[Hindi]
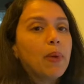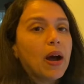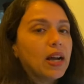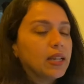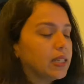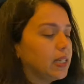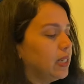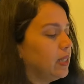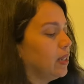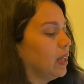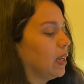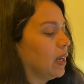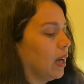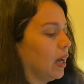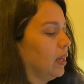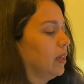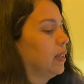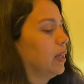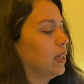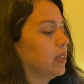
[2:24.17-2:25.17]
पानी
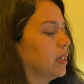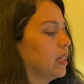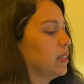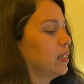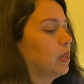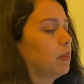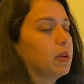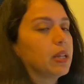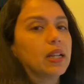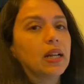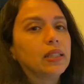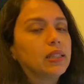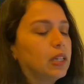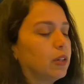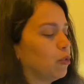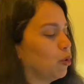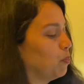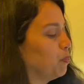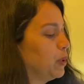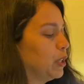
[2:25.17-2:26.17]
निकाल कर जैसे बनाते हैं
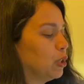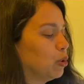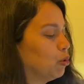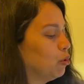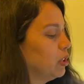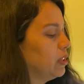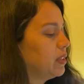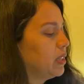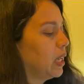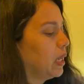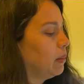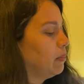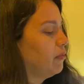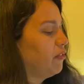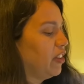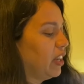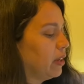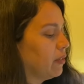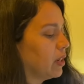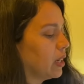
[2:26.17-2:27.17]
वो बिल्कुल सेम
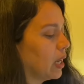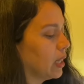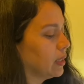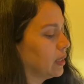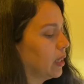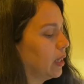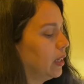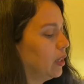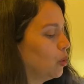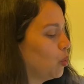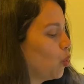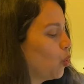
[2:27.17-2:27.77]
फ्लेवर आता है